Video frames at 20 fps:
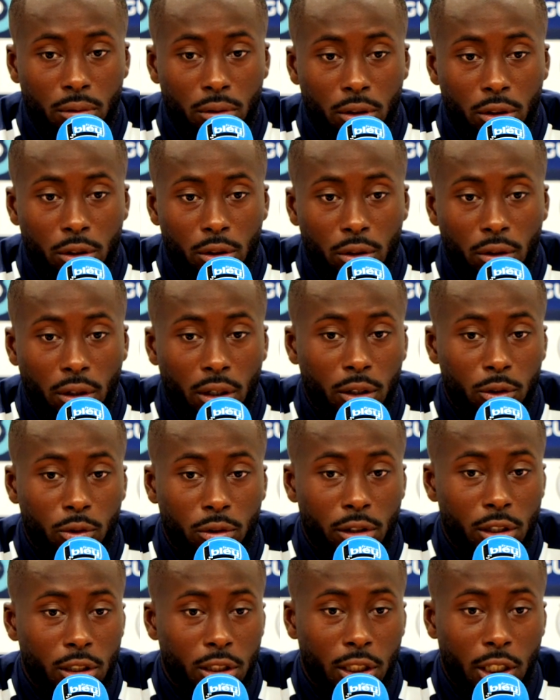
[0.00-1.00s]
Euh, voilà,
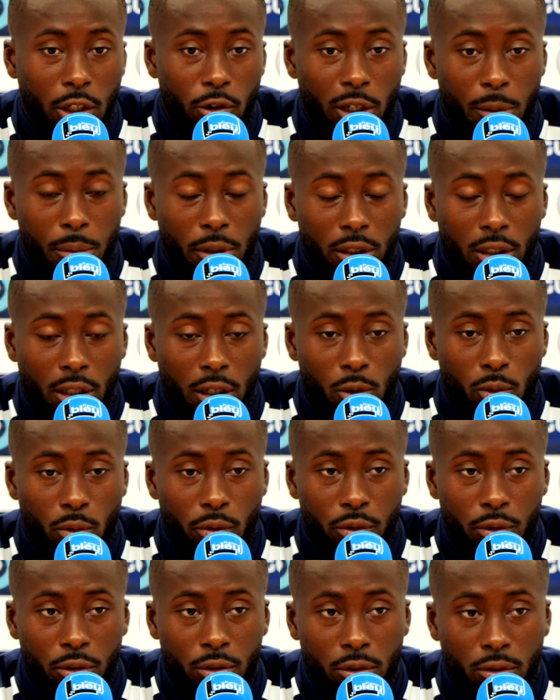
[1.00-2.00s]
les attaquants ils marchent à la
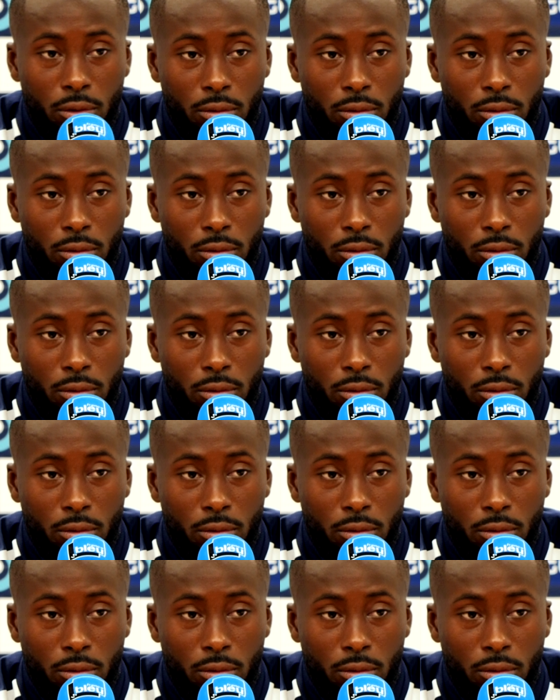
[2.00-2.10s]
confiance.